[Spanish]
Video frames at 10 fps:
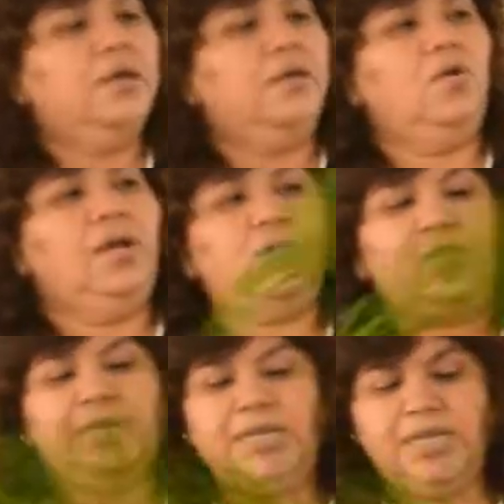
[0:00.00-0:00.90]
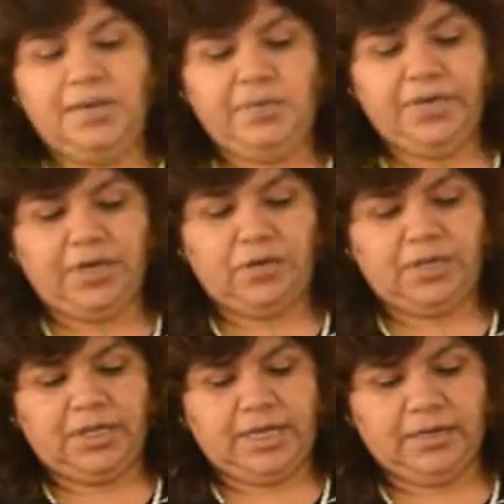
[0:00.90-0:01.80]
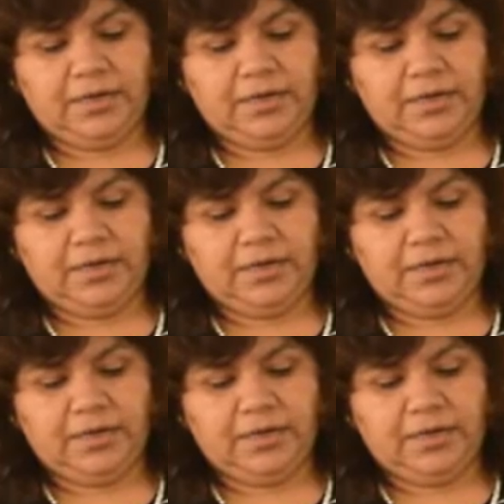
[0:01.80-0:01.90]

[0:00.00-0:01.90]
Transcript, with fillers: con la rubelina voy a cortar